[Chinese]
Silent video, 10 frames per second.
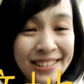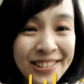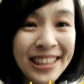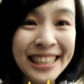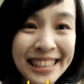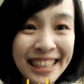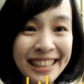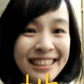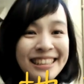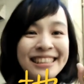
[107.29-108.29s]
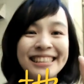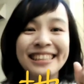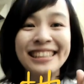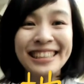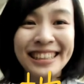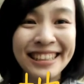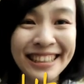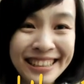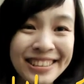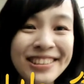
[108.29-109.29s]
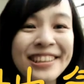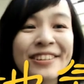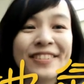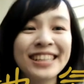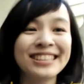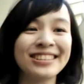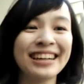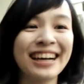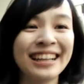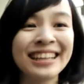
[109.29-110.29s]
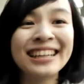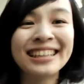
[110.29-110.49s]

最接地气的距离 v 专案。